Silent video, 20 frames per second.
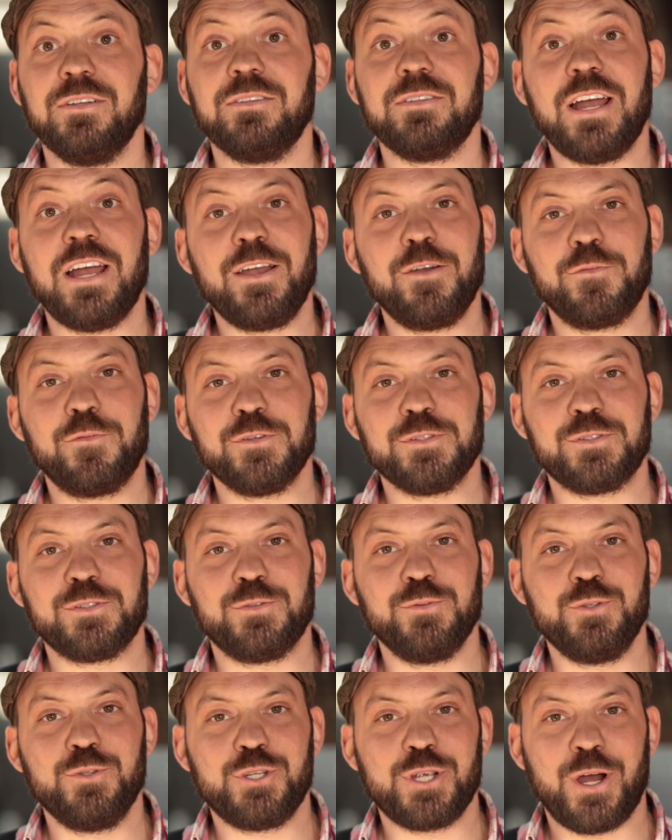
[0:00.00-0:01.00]
Danke fürs
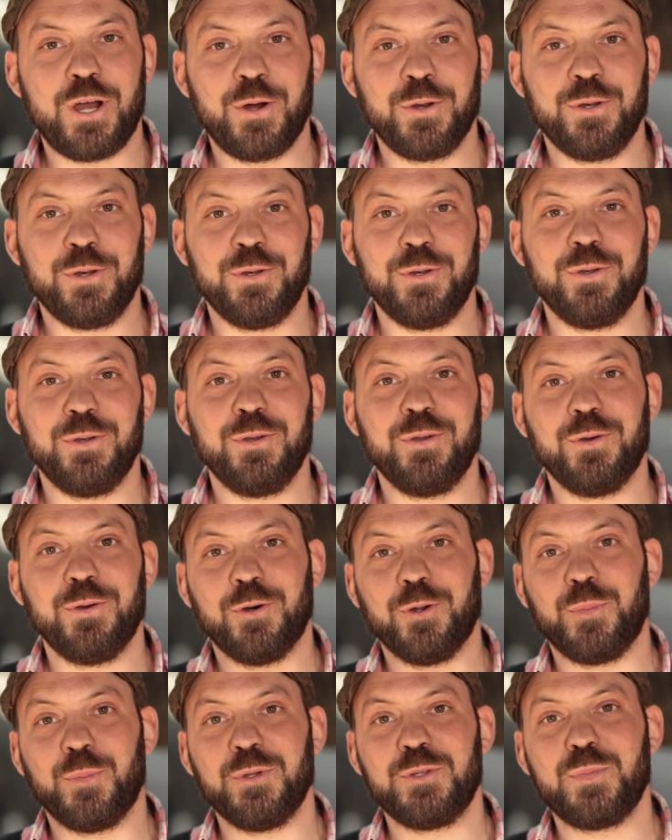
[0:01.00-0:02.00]
Zuschauen
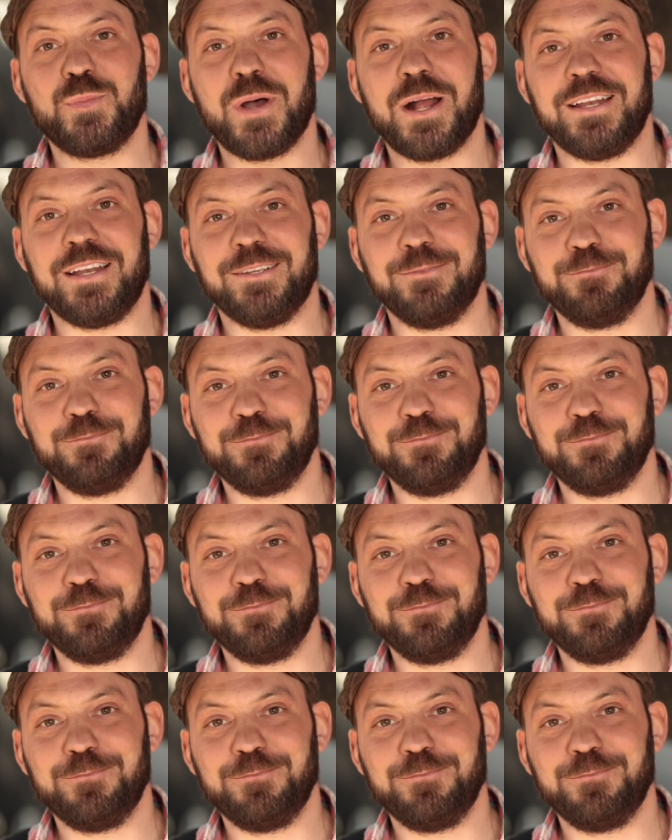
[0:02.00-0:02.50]
und bis bald.